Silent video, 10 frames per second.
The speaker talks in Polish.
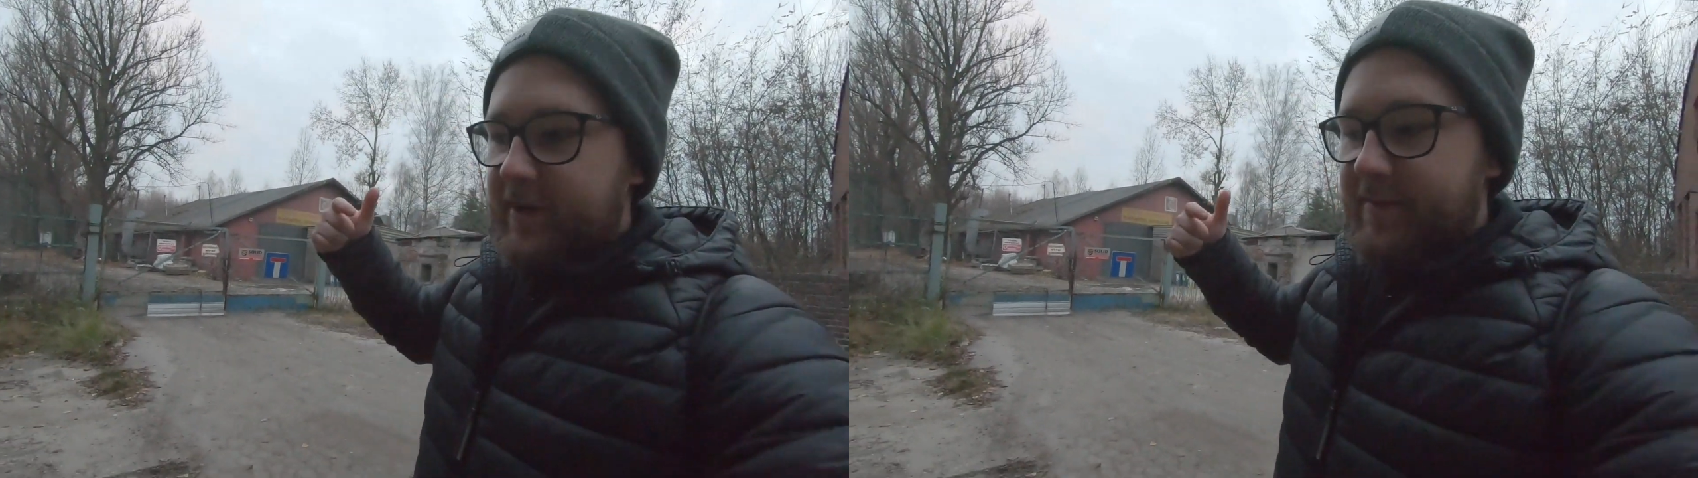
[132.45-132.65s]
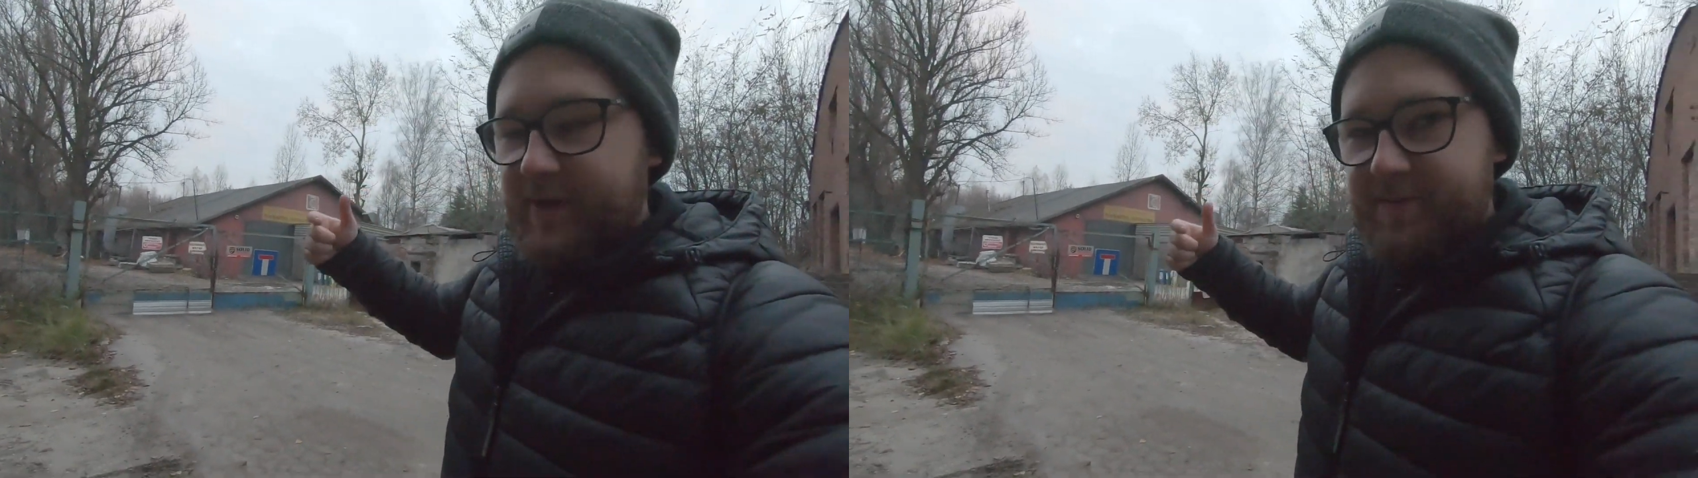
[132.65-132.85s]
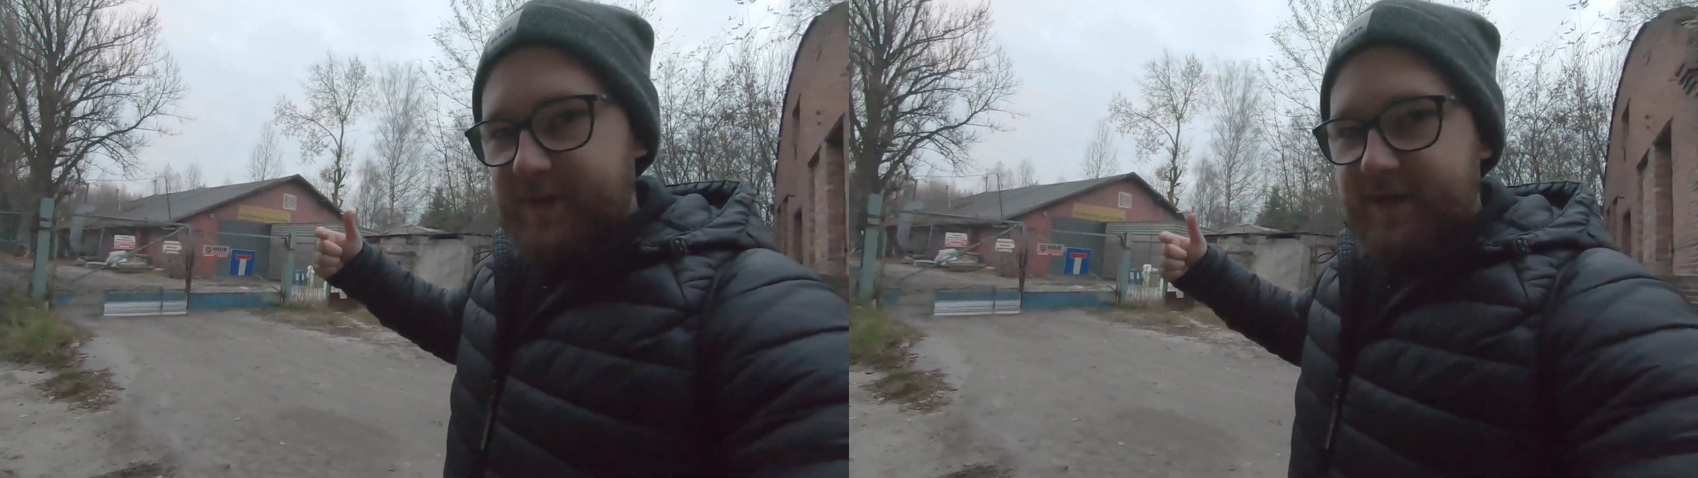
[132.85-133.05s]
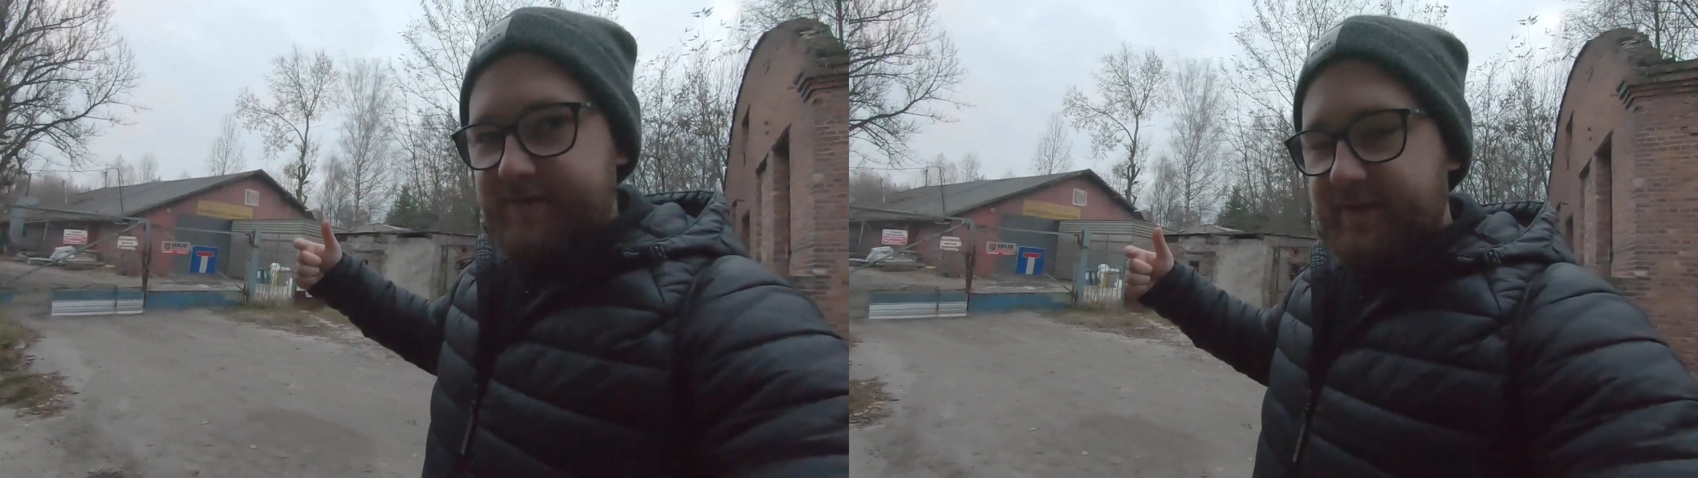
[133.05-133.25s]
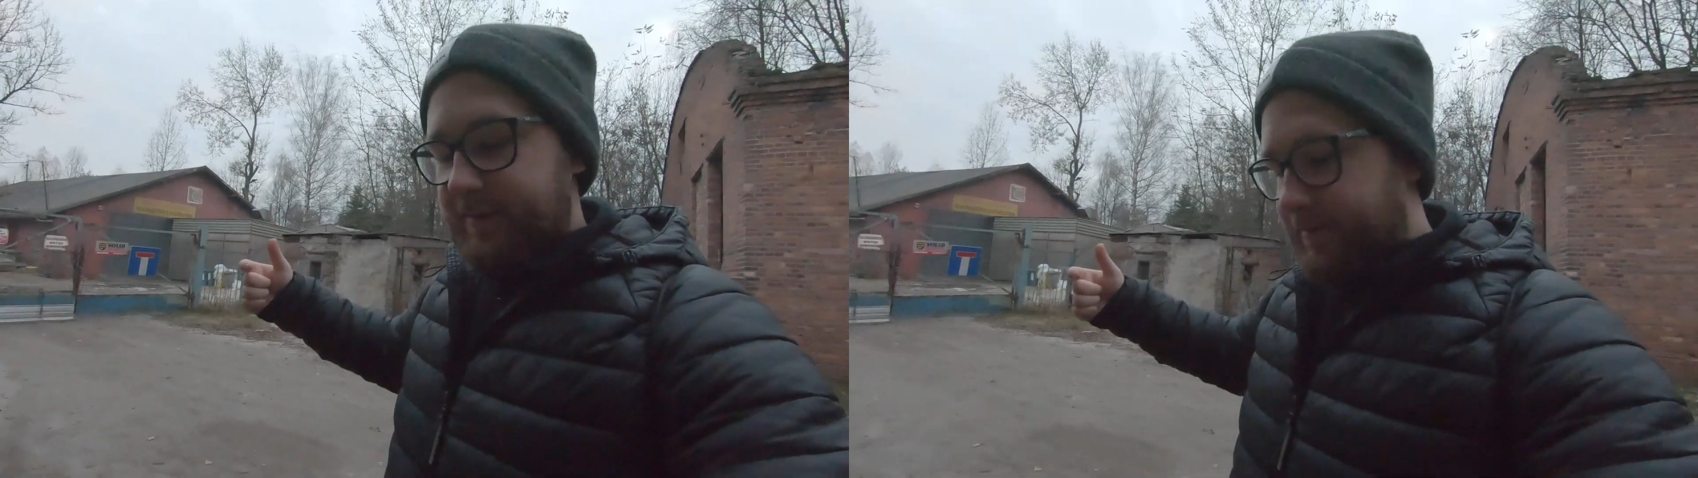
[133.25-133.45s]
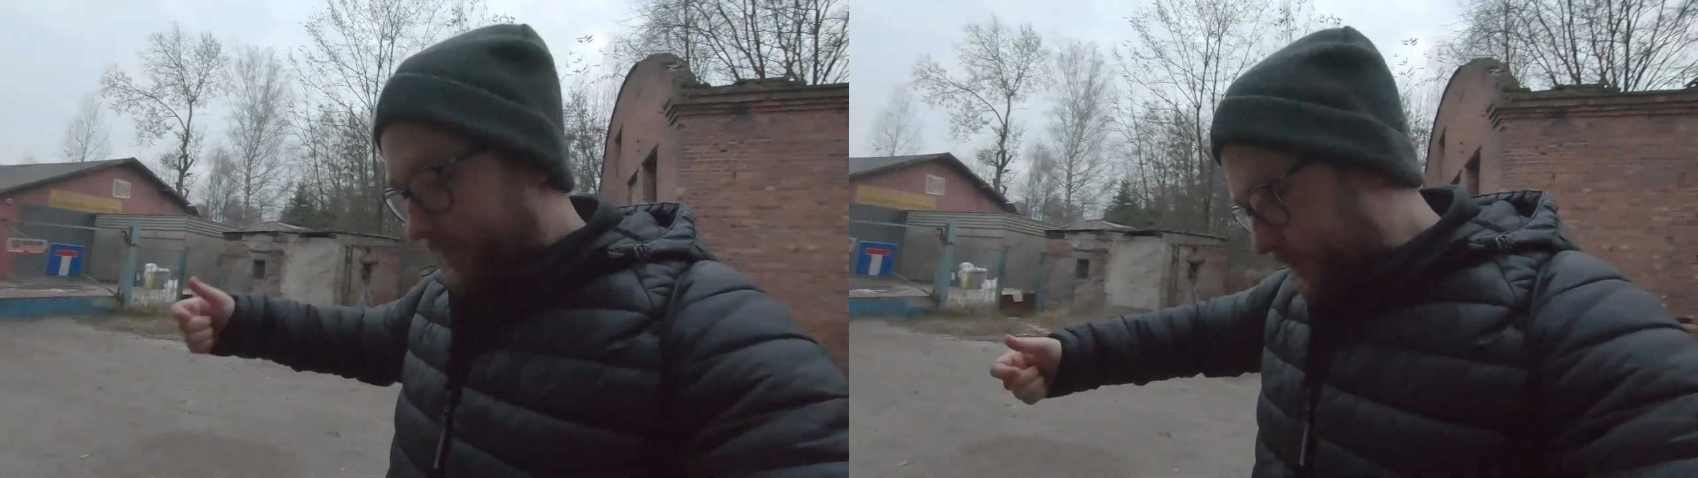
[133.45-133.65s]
na mnie pies i